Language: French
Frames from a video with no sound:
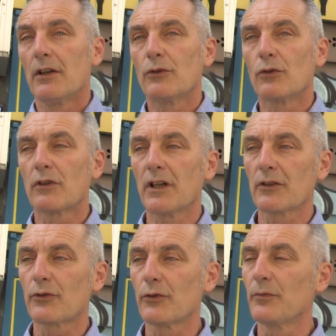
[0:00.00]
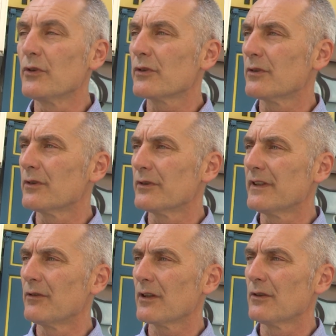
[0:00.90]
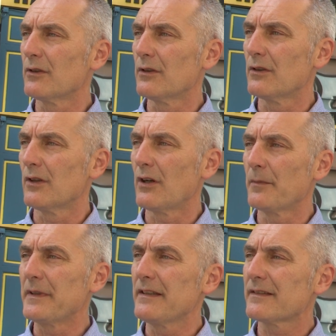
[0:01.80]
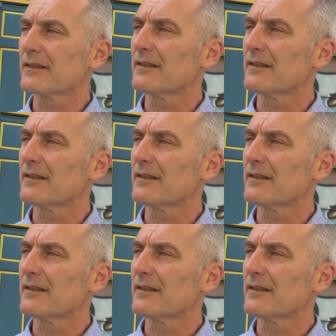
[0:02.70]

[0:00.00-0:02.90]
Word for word: Donc là, que de mieux que d'avoir un ministre